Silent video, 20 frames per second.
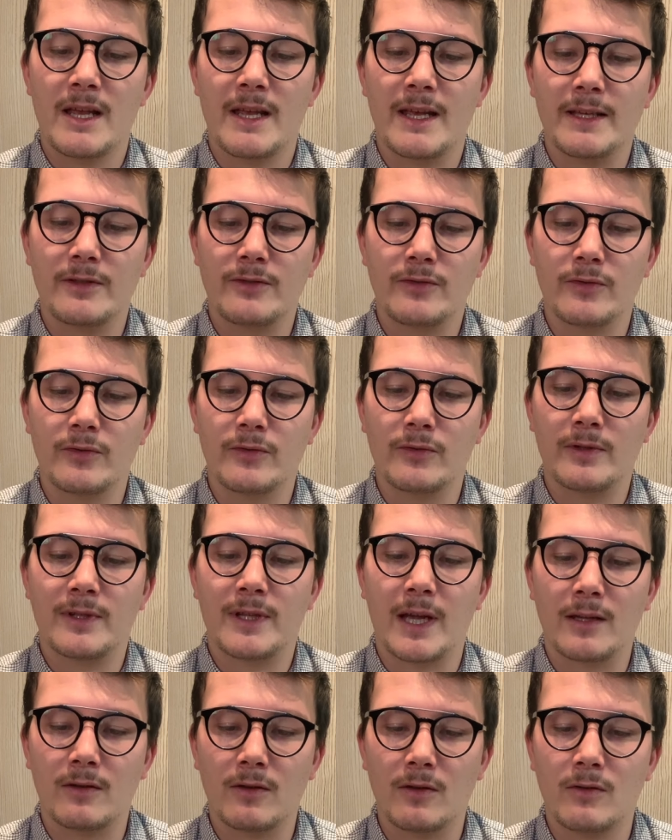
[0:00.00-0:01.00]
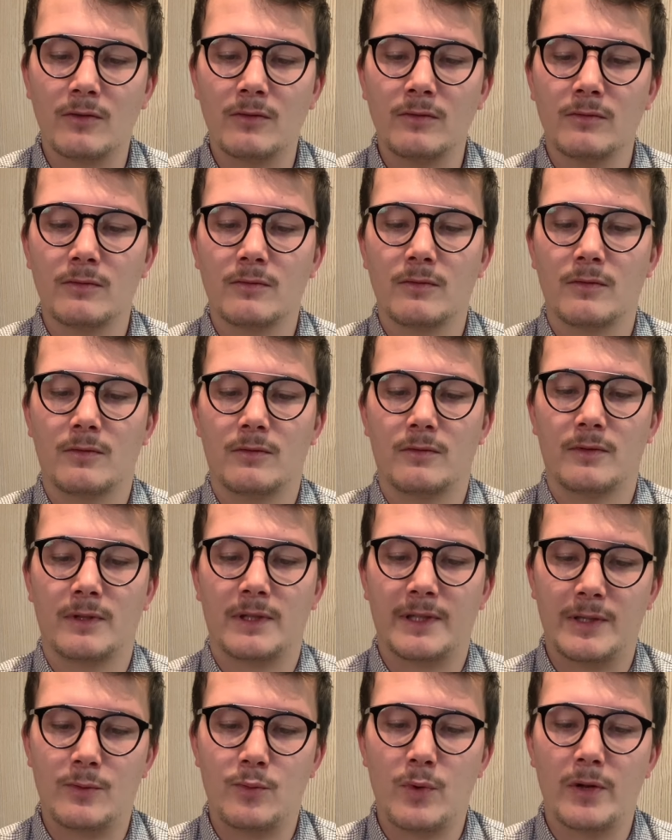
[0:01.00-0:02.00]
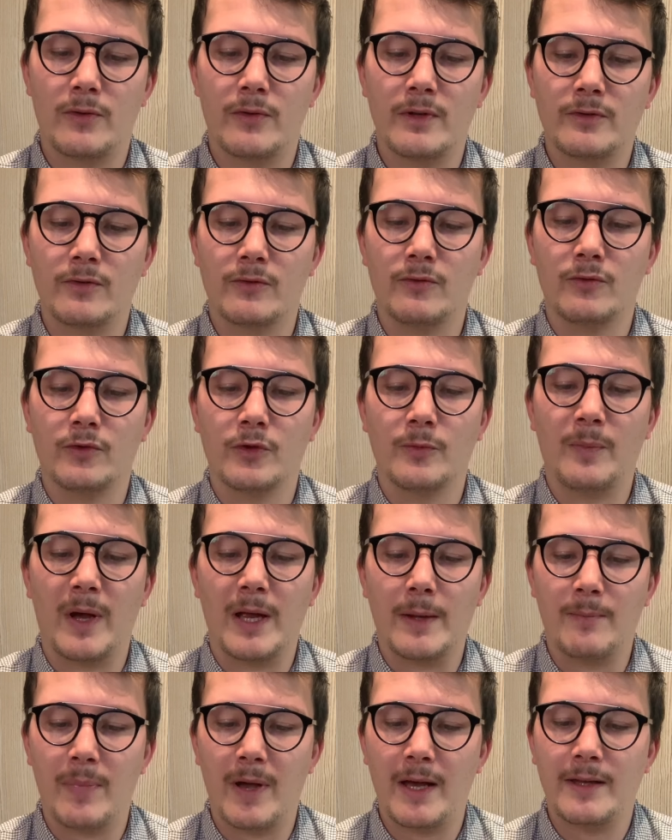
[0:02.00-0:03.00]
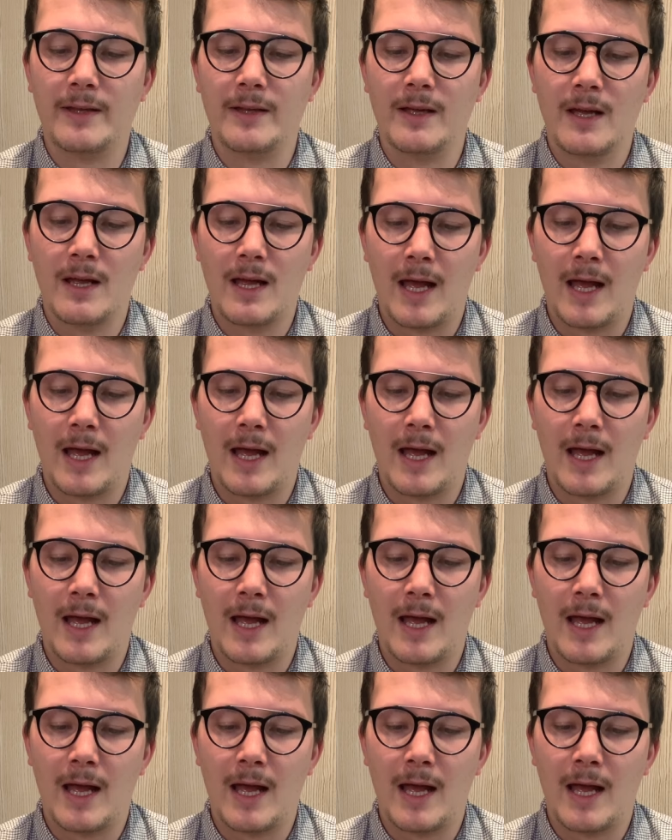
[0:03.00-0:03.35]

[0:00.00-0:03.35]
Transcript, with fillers: et ce cadran qui lui a donné ce nom de Paipan,